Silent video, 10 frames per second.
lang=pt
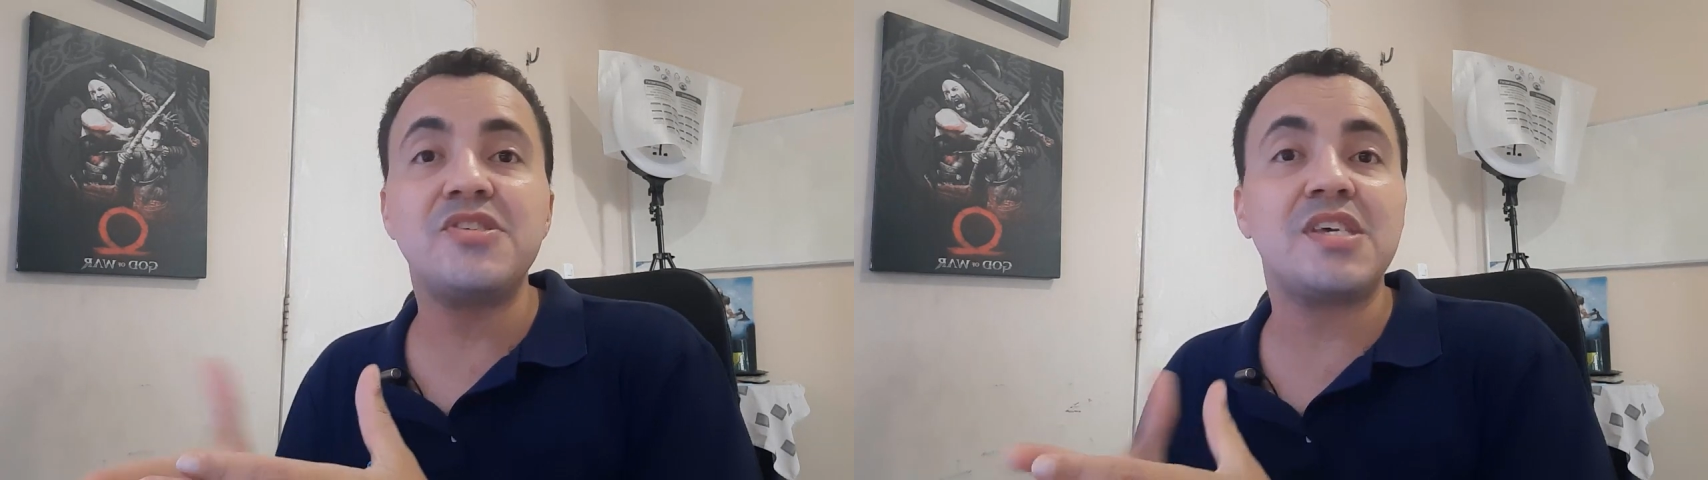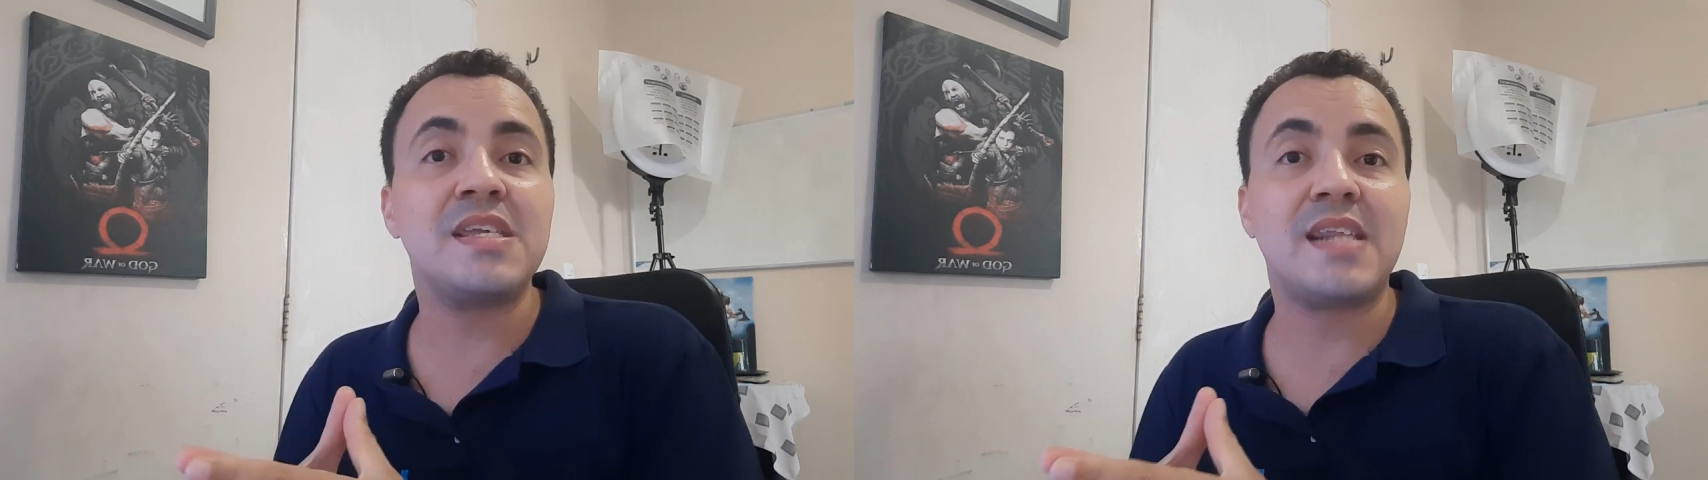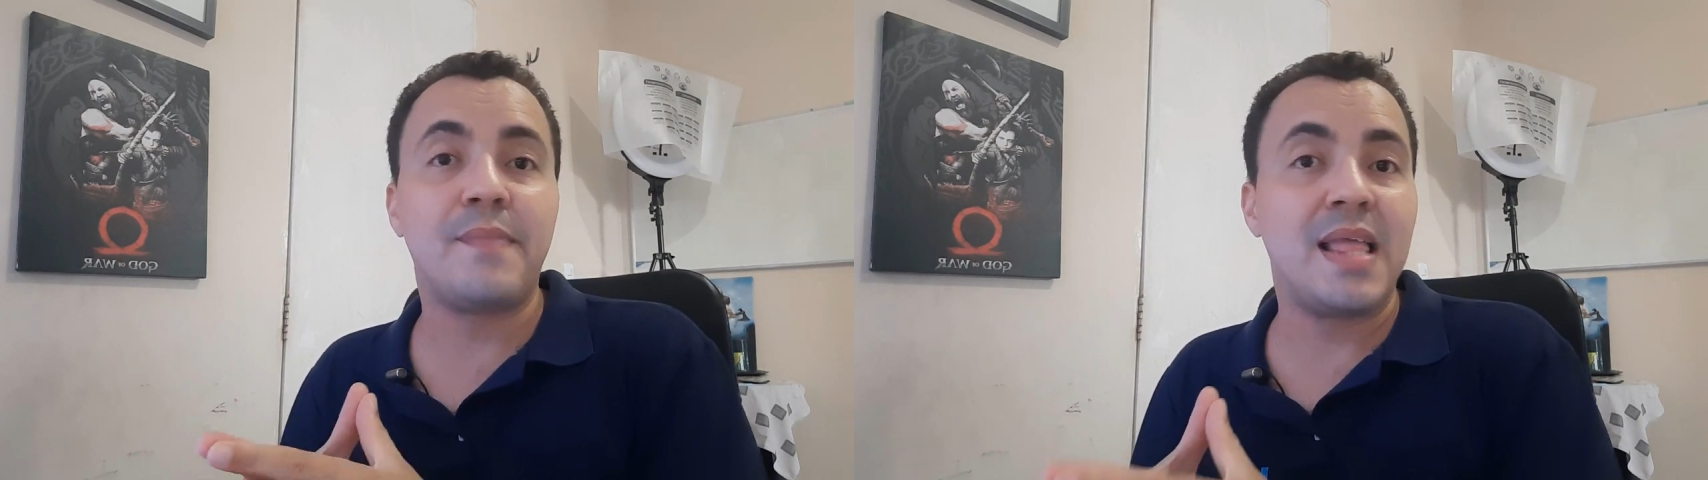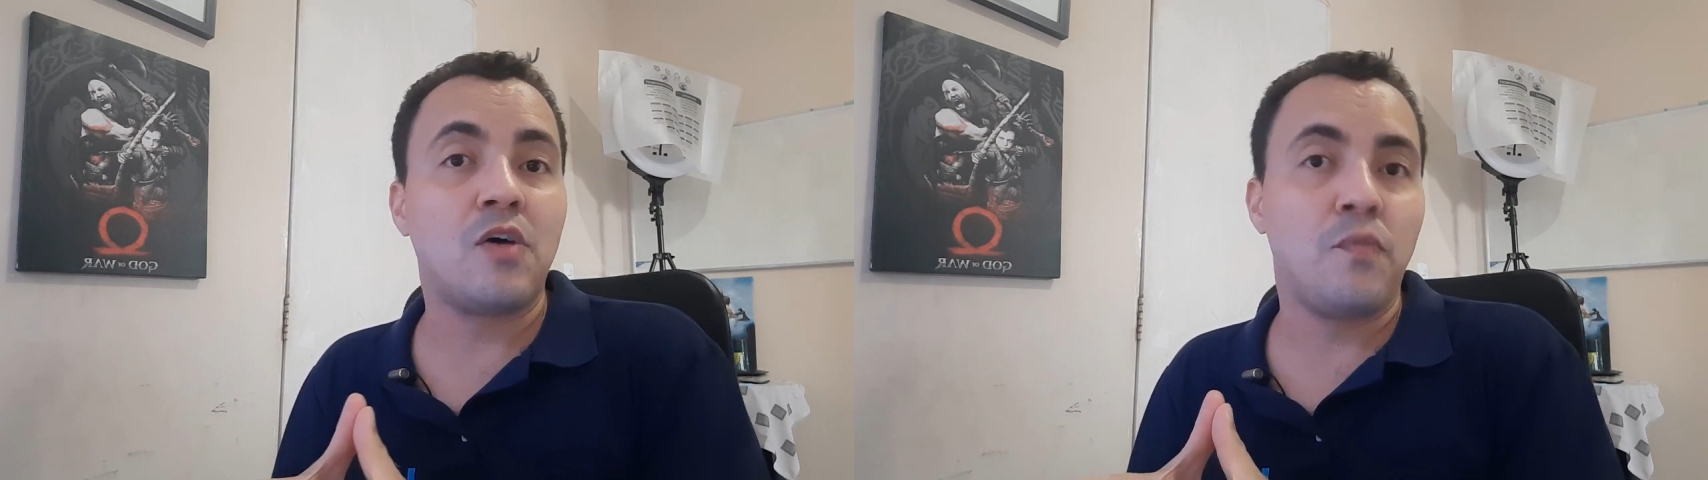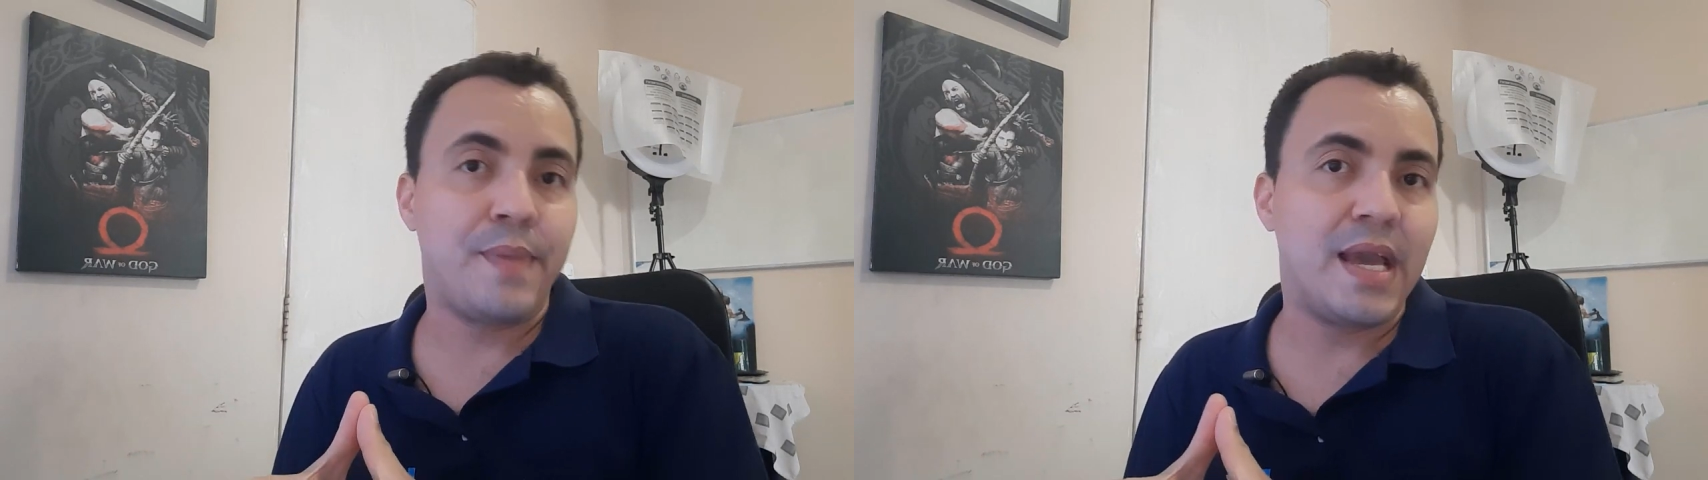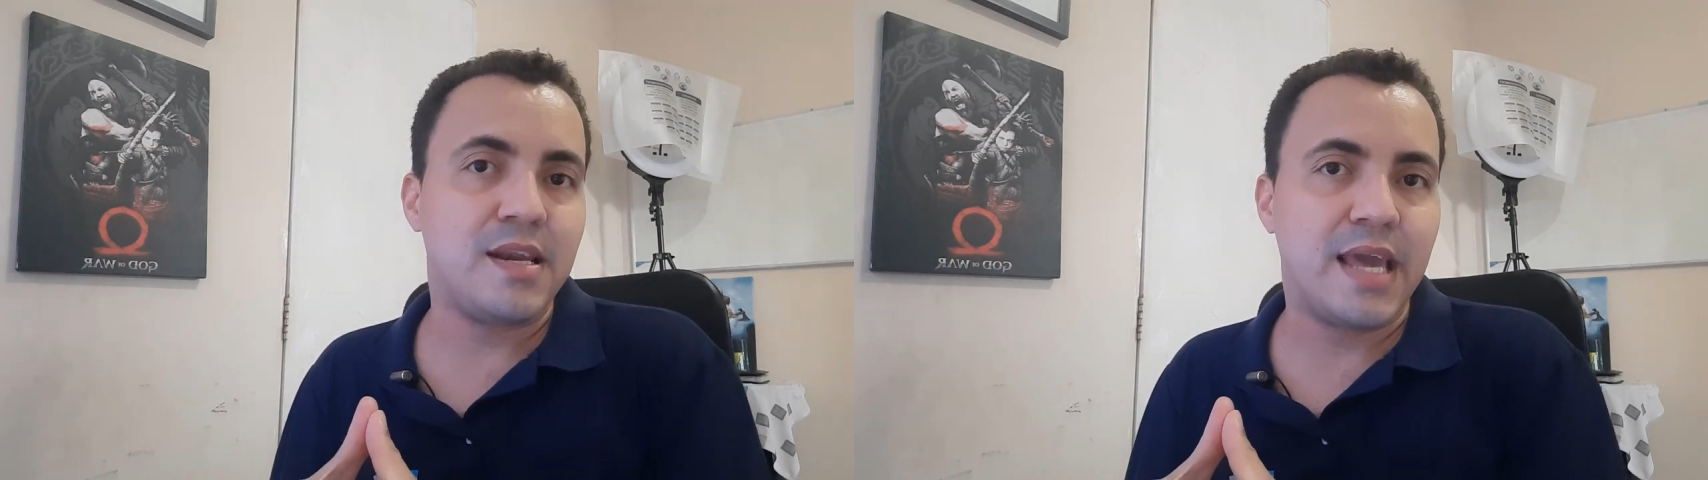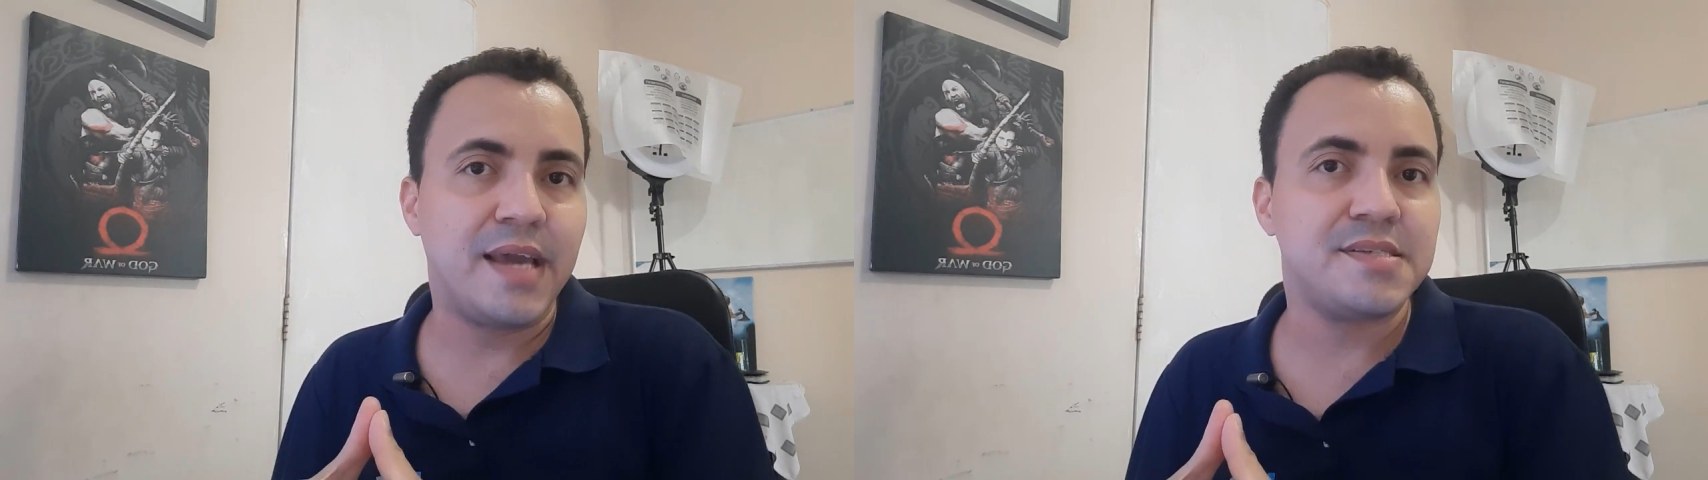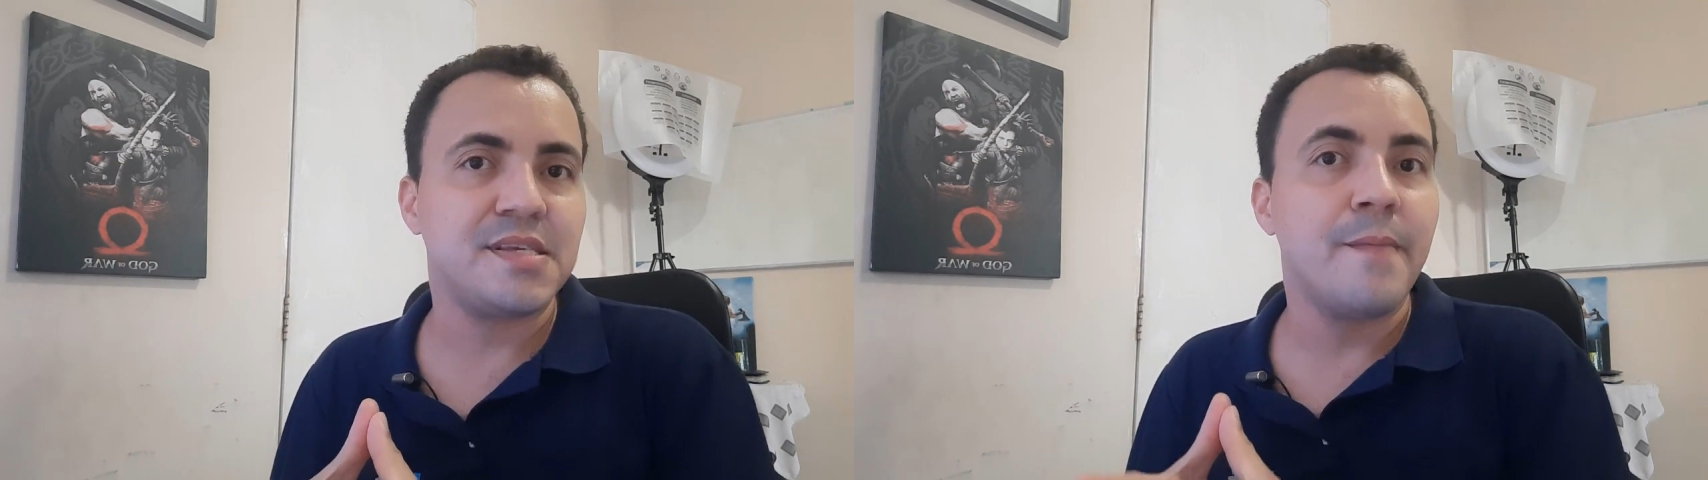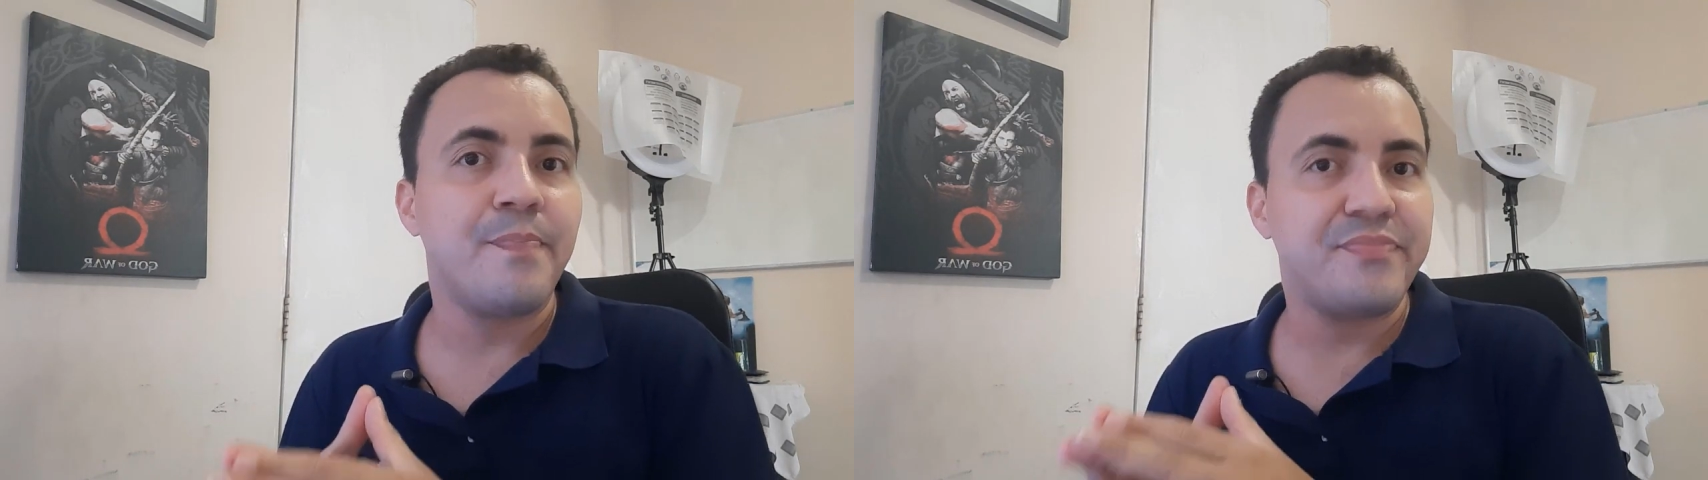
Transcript: de que trabalhar com PLRs